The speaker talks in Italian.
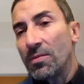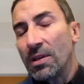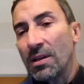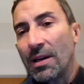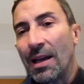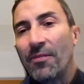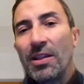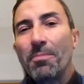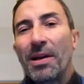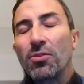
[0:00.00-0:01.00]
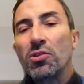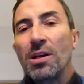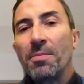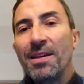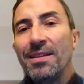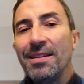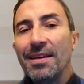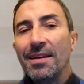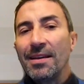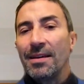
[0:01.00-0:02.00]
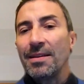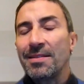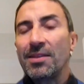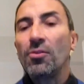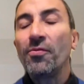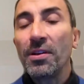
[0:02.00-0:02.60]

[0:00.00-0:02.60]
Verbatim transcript: Eh, alla fine, paradossalmente, eh, se non,